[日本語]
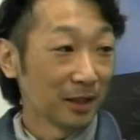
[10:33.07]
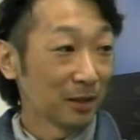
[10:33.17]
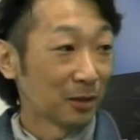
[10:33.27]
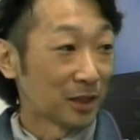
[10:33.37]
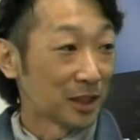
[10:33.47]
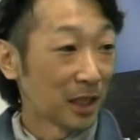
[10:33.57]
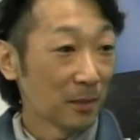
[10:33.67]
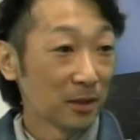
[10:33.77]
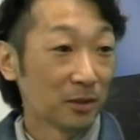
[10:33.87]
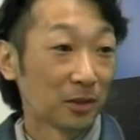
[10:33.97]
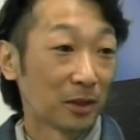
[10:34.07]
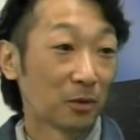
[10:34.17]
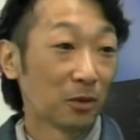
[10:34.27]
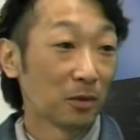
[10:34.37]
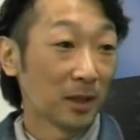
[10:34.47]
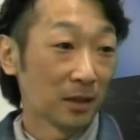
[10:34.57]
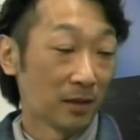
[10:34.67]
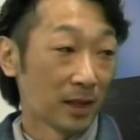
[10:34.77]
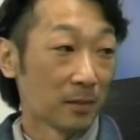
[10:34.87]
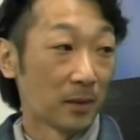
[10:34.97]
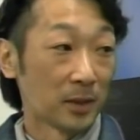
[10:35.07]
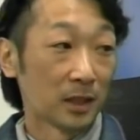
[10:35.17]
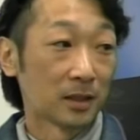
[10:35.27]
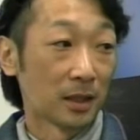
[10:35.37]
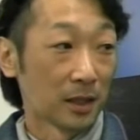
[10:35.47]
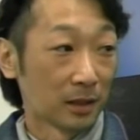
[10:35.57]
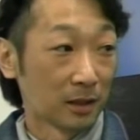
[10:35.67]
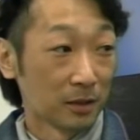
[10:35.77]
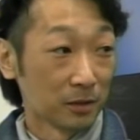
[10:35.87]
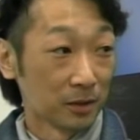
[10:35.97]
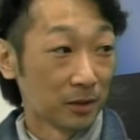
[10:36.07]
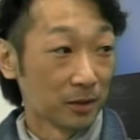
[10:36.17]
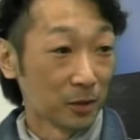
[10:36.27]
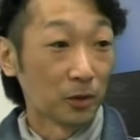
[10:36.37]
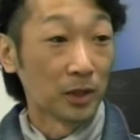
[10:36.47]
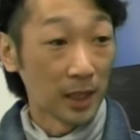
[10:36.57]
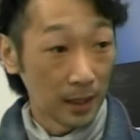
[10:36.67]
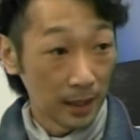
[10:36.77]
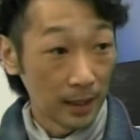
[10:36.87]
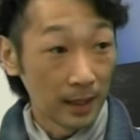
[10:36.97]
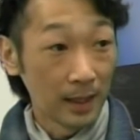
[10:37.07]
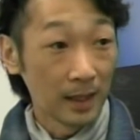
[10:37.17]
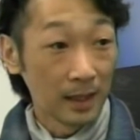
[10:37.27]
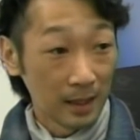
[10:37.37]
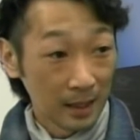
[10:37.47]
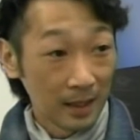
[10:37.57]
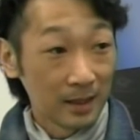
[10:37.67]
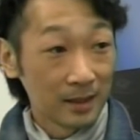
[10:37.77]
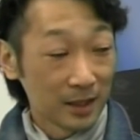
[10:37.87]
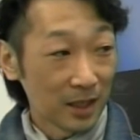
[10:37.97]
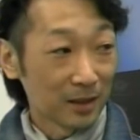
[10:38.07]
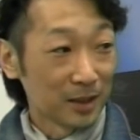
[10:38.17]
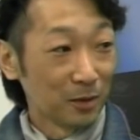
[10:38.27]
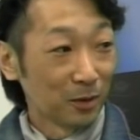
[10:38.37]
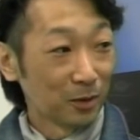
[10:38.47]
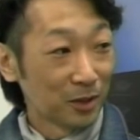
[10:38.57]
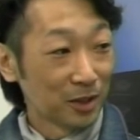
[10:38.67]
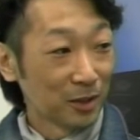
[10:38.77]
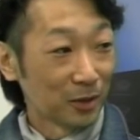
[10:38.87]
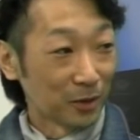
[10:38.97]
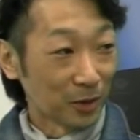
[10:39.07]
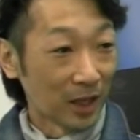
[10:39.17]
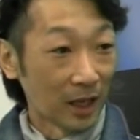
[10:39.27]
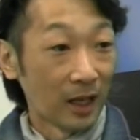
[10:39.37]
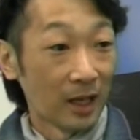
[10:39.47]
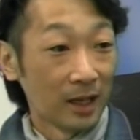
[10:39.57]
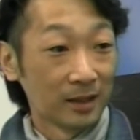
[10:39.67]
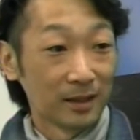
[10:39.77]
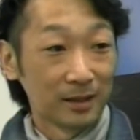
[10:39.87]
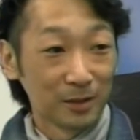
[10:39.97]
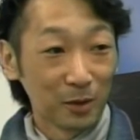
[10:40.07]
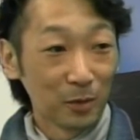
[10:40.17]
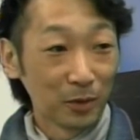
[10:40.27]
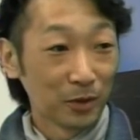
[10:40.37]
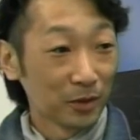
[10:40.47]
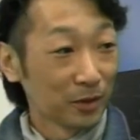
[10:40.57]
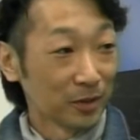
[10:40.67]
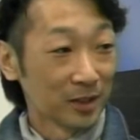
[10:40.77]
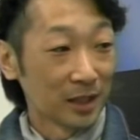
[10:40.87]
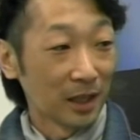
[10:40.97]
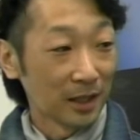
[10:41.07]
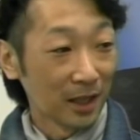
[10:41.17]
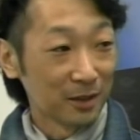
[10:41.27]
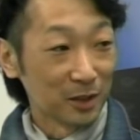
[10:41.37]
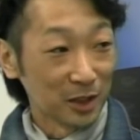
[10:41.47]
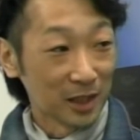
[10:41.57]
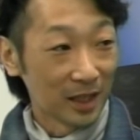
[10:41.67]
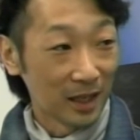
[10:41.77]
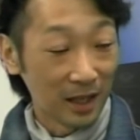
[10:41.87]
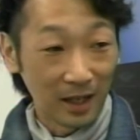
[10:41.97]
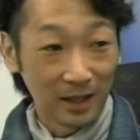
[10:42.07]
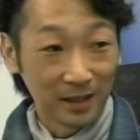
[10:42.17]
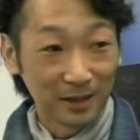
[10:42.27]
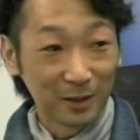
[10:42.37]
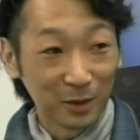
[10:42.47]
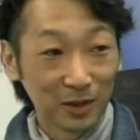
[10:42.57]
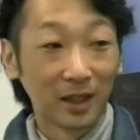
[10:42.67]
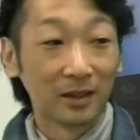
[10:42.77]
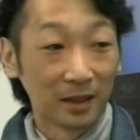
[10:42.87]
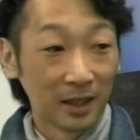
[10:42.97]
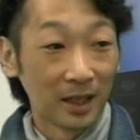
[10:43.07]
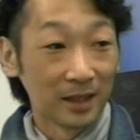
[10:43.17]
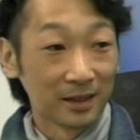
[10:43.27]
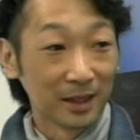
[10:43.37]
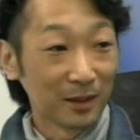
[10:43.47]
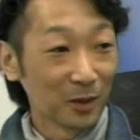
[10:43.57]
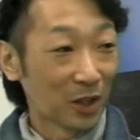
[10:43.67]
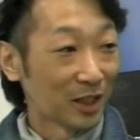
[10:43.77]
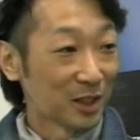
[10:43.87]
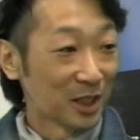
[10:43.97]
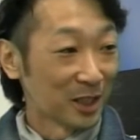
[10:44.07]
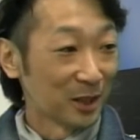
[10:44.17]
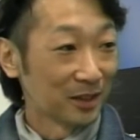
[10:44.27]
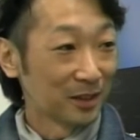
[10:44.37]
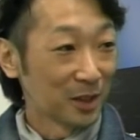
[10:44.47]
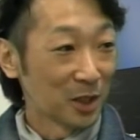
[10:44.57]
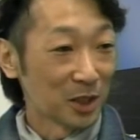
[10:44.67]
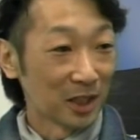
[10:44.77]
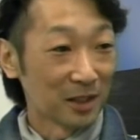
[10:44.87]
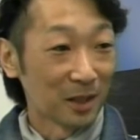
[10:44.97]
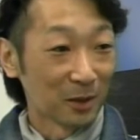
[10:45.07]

トで調べるようなところまでは今皆さんやってるようで、うん、じゃあ日本の企業とかそういうもののつながりある人間が来るんだったら何とかして手に入れてやろ